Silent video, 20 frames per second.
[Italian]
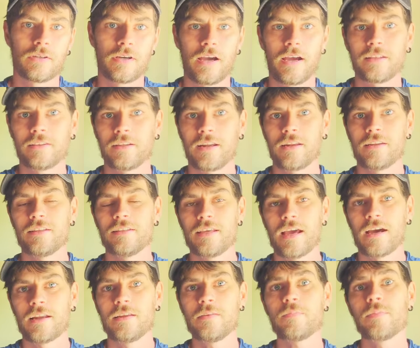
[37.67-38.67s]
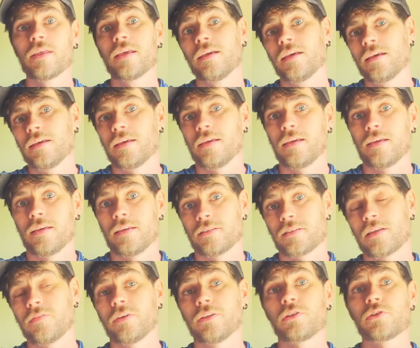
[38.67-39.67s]
ai treni indiani e
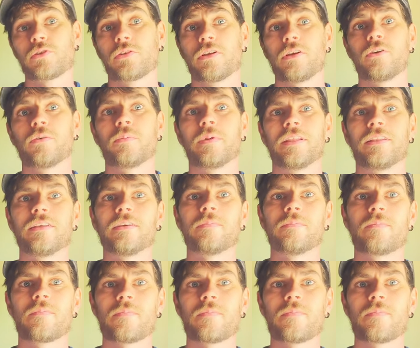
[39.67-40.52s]
scrivetelo nei commenti.